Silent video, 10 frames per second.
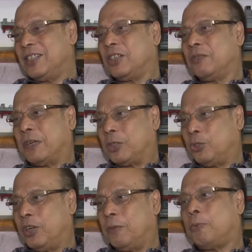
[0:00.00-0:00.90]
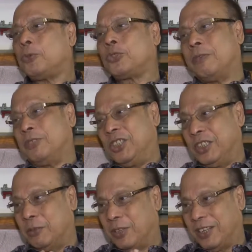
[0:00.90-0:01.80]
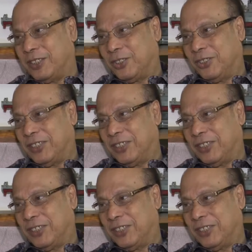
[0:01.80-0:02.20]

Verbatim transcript: সেটা ভার্চুয়ালি পোস্ট অফিস হিসেবে কাজ